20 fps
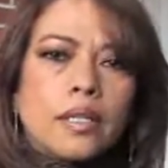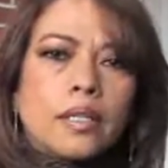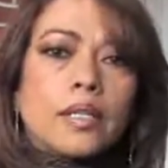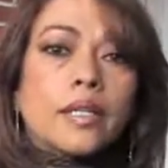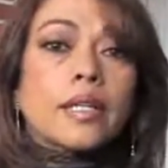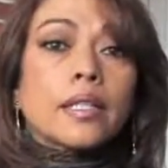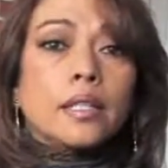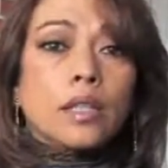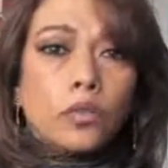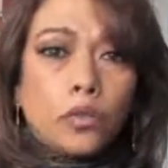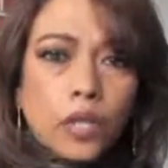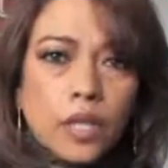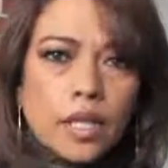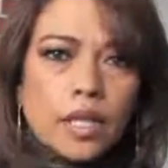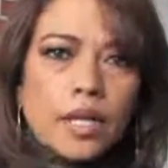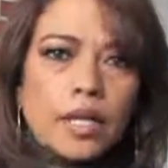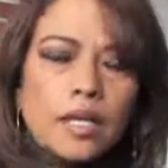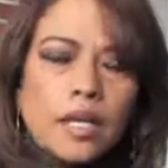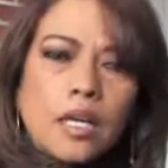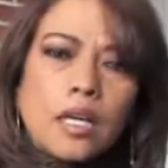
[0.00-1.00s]

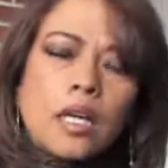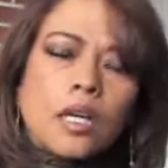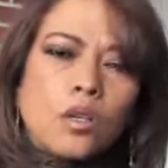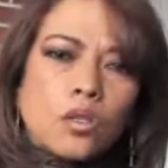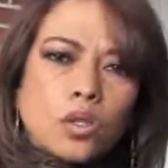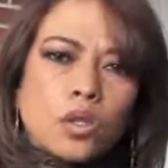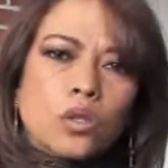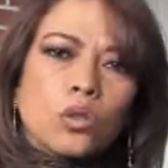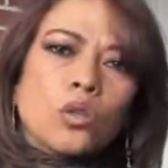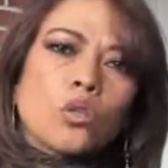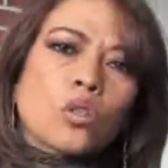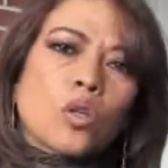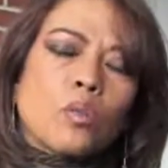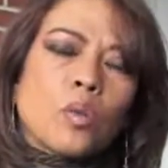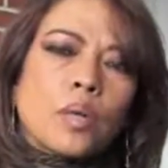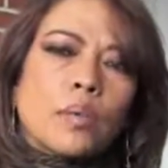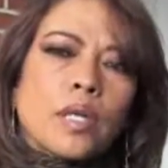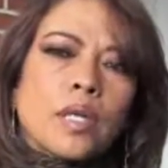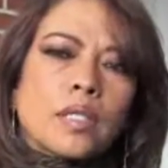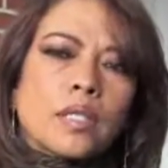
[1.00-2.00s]
rectifiquen y que nosotros
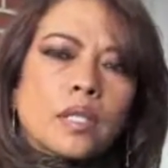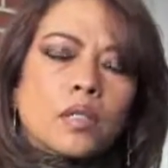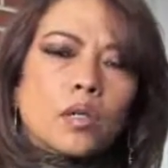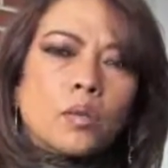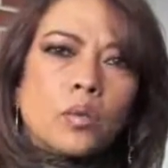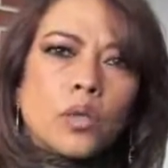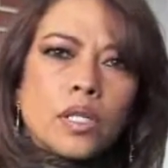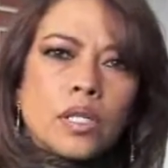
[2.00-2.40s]
como Administración